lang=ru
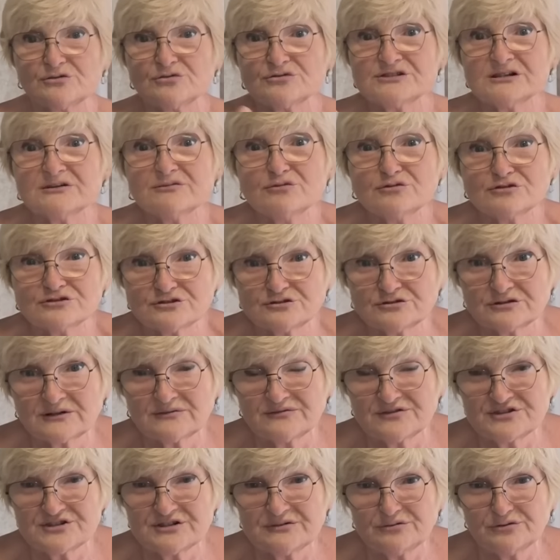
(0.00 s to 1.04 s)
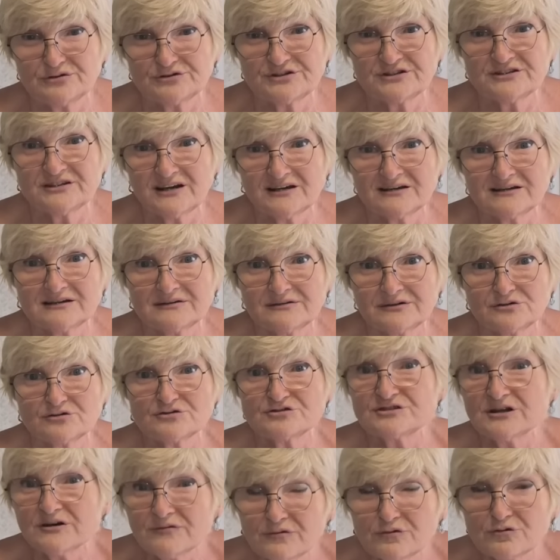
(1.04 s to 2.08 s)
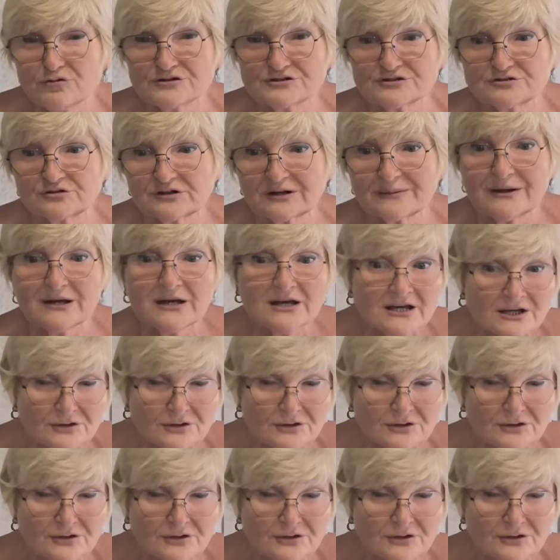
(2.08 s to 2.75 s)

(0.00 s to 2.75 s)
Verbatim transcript: Ну за воздухом вы живете, я и говорю, за воздухом.